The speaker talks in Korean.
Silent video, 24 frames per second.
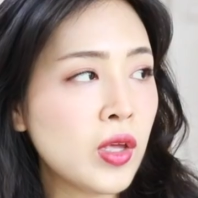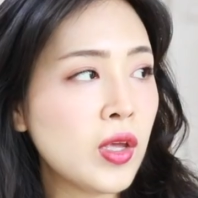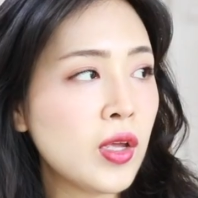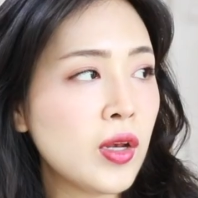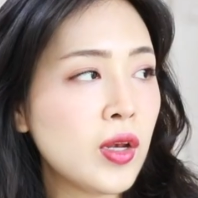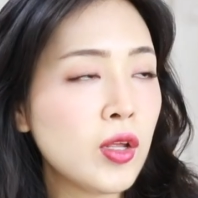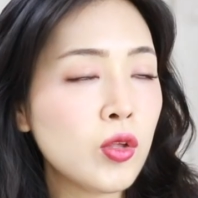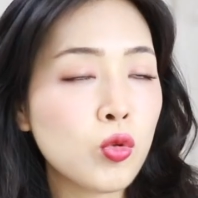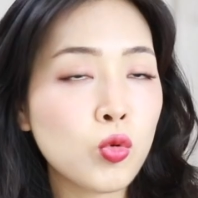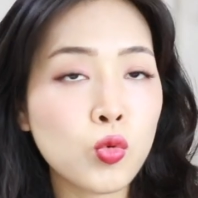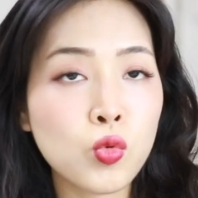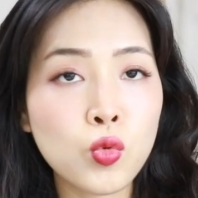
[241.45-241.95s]

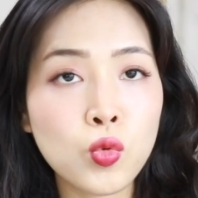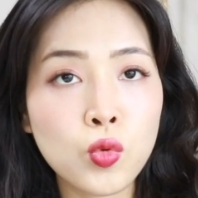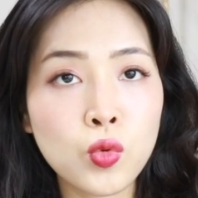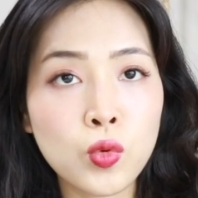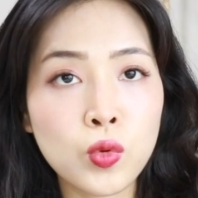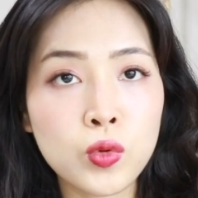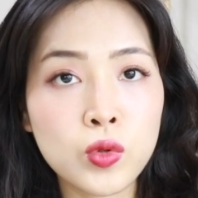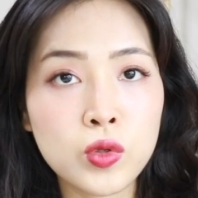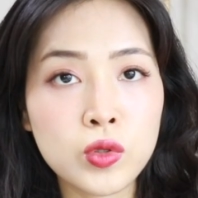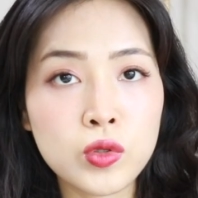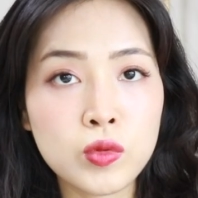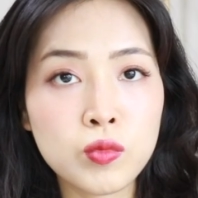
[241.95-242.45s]

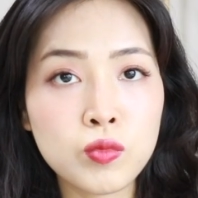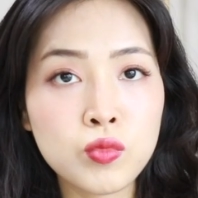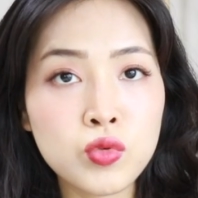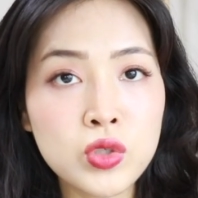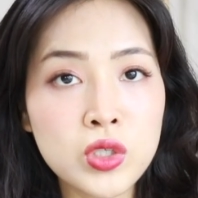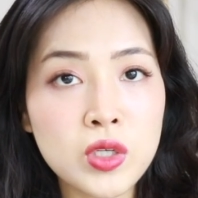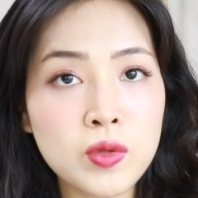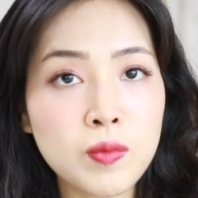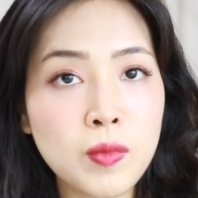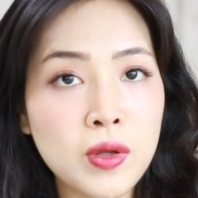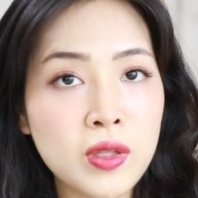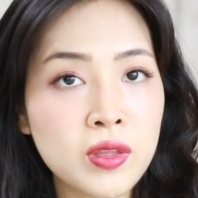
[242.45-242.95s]
길이도
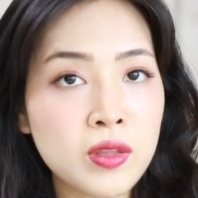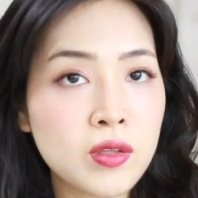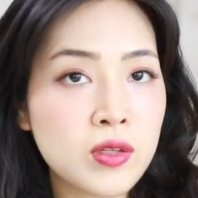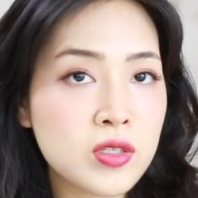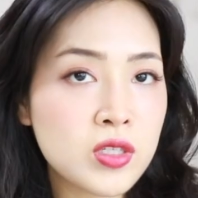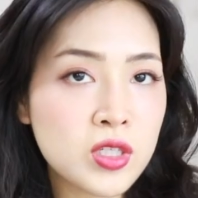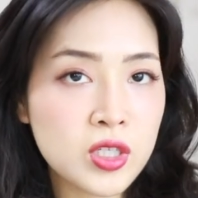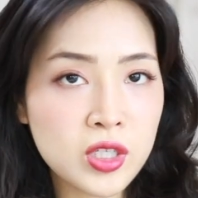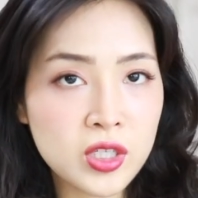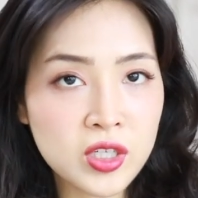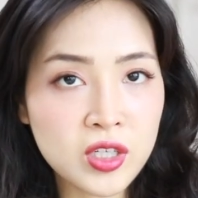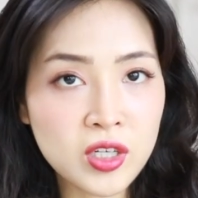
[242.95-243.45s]
무심한듯
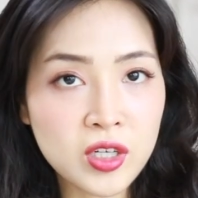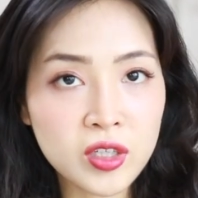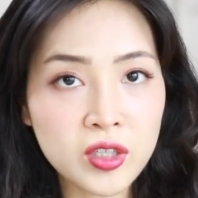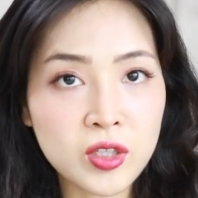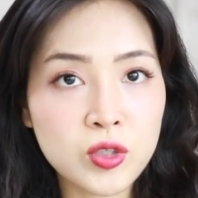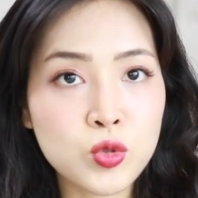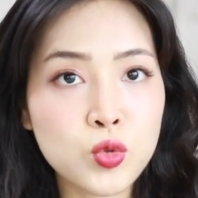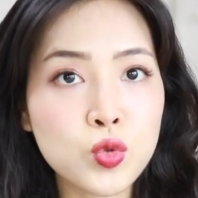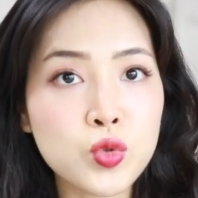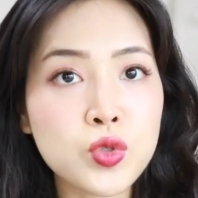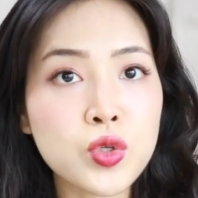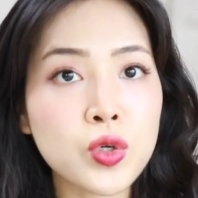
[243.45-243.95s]

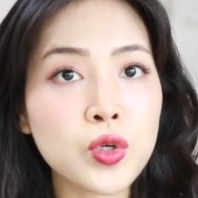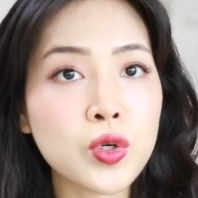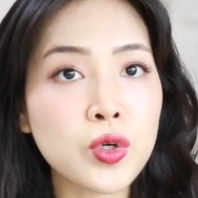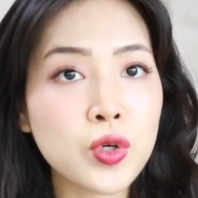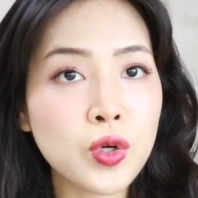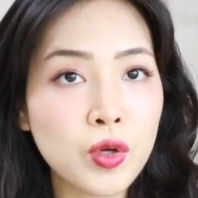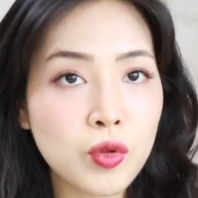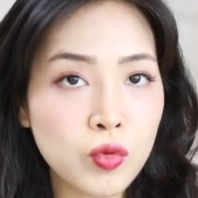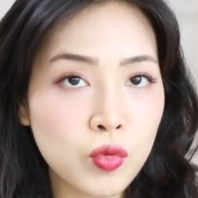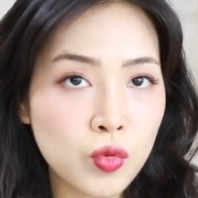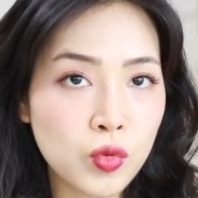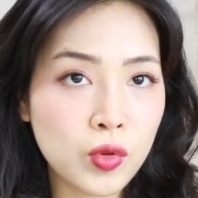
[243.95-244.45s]
시크하게
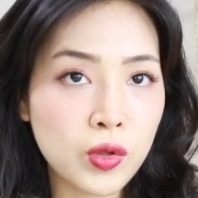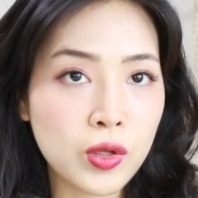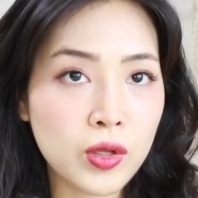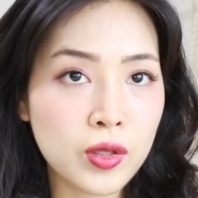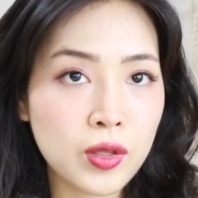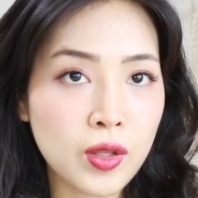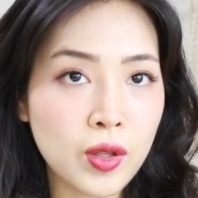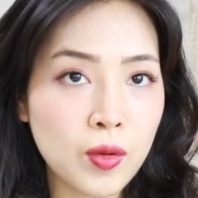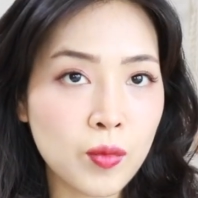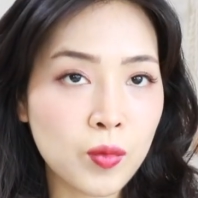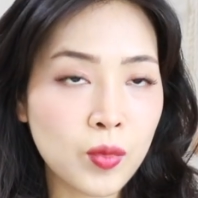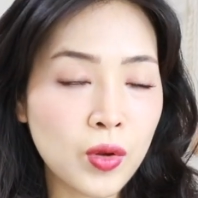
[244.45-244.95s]
조절을 할 수
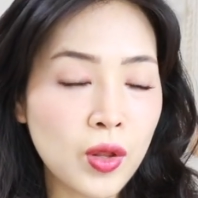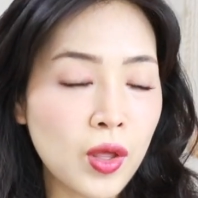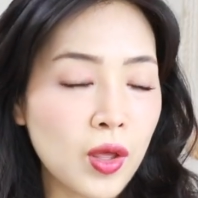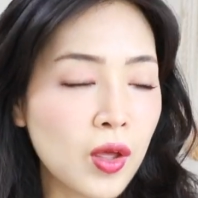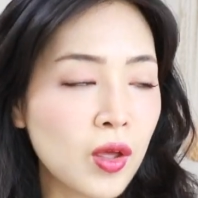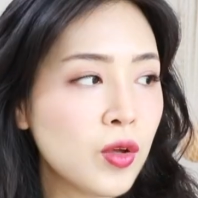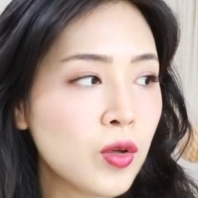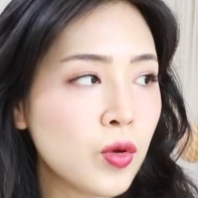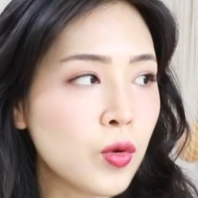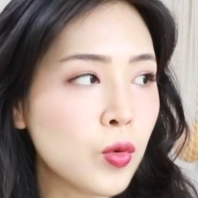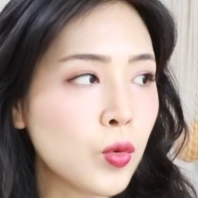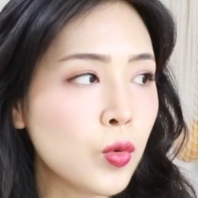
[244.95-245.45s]
있기
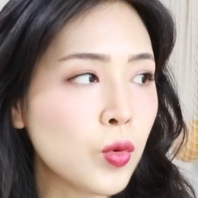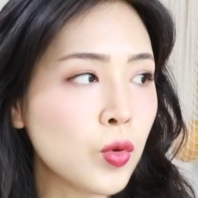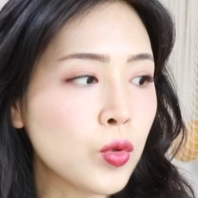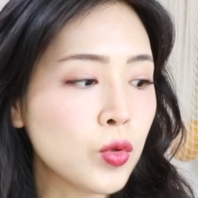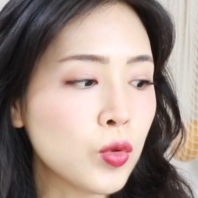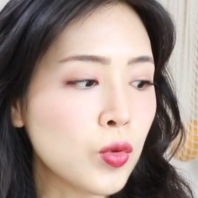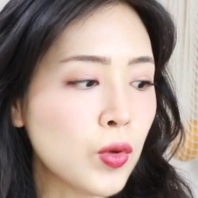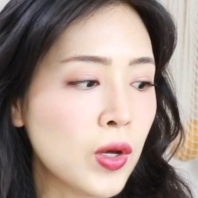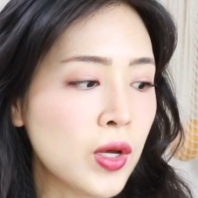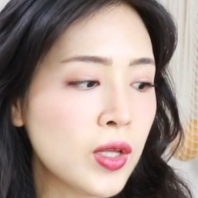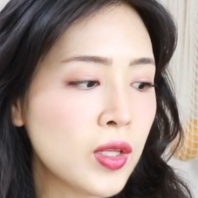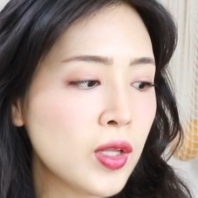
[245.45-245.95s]
때문에 이런
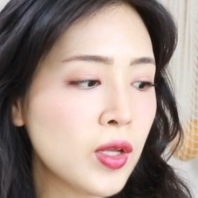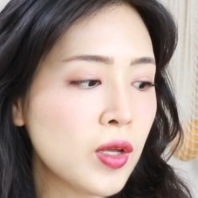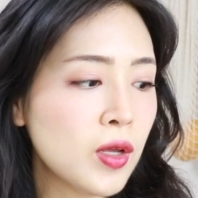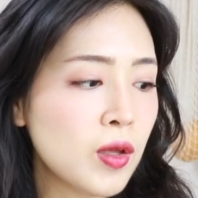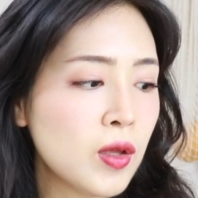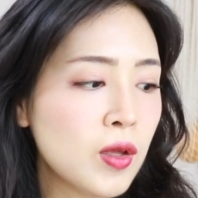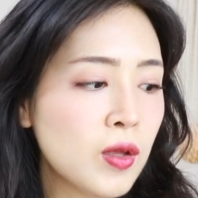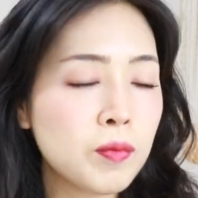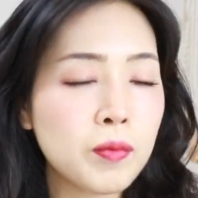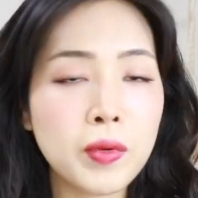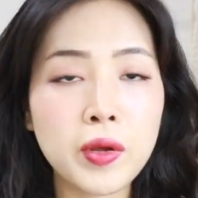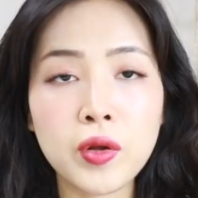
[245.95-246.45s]
것도
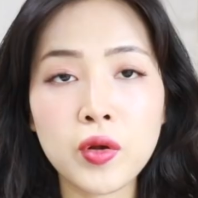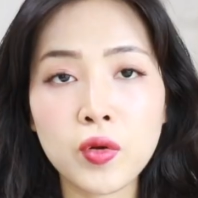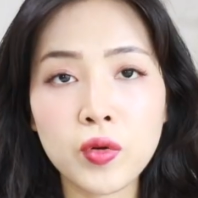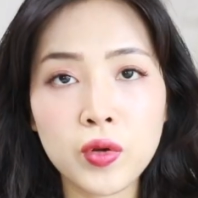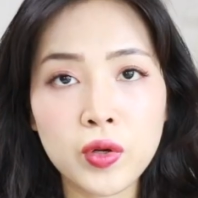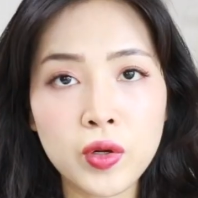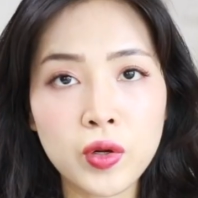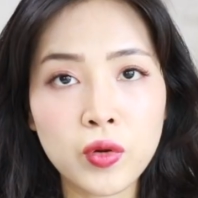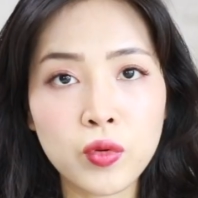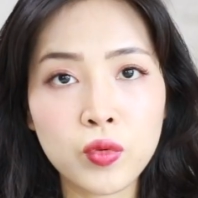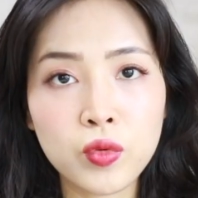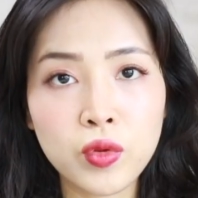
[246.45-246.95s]
하나의
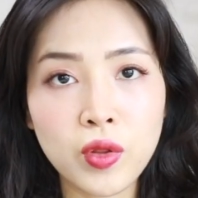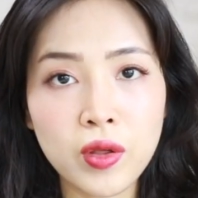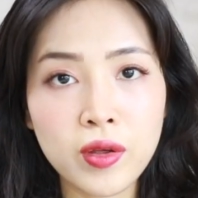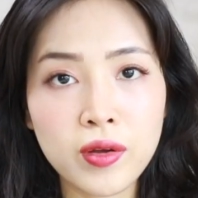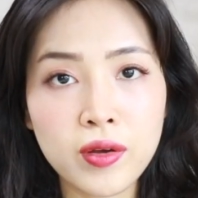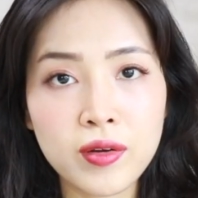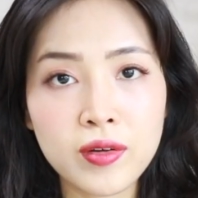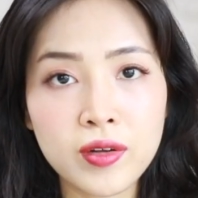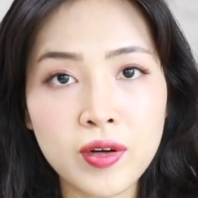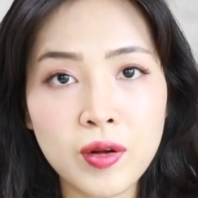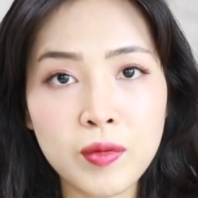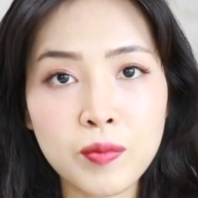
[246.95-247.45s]
매력이라고
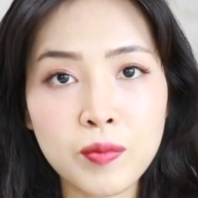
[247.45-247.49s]
생각을